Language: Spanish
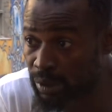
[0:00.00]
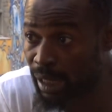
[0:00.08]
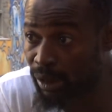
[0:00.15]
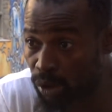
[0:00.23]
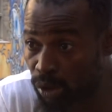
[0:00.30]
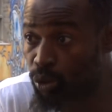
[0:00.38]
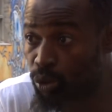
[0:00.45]

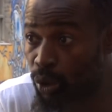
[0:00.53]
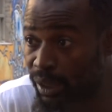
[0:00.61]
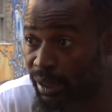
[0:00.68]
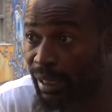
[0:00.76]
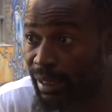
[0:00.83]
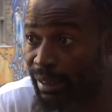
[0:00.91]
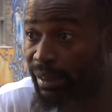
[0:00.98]
dando
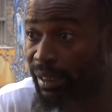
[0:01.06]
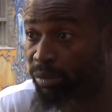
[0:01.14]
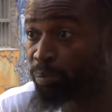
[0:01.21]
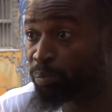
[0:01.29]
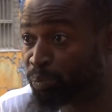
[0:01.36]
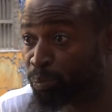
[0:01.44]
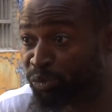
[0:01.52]
cuenta de estas
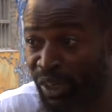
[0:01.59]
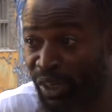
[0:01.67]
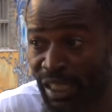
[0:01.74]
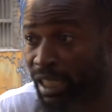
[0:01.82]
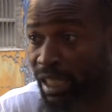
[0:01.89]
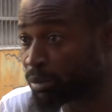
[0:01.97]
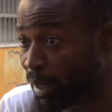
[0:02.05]

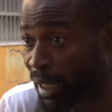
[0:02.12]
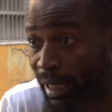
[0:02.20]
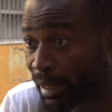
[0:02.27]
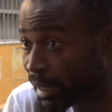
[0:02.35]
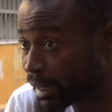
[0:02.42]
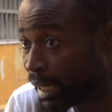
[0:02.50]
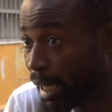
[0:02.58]
falsas
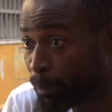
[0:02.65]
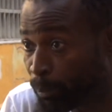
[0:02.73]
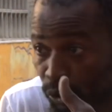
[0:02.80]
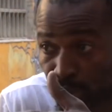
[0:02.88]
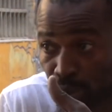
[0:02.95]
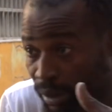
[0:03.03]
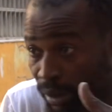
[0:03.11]
barreras que han
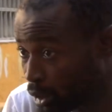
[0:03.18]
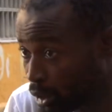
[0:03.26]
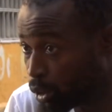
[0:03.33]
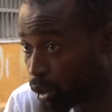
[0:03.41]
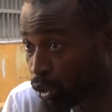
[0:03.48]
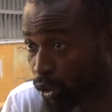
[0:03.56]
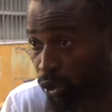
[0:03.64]
puesto entre
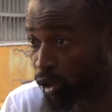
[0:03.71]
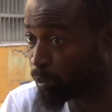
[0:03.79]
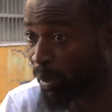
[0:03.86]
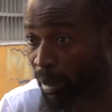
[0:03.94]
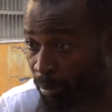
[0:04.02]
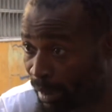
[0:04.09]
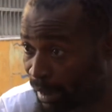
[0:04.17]
nosotros
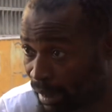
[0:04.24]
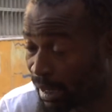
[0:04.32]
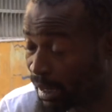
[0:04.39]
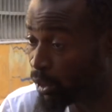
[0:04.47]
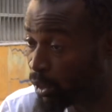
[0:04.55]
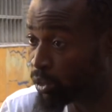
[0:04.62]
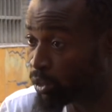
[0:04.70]
para
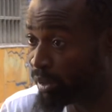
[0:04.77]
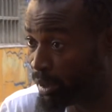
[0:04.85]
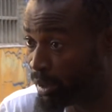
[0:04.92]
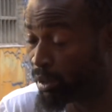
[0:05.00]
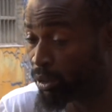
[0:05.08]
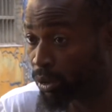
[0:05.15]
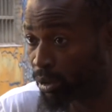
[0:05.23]
mantenernos
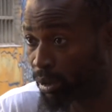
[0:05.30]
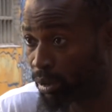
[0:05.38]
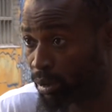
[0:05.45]
divididos.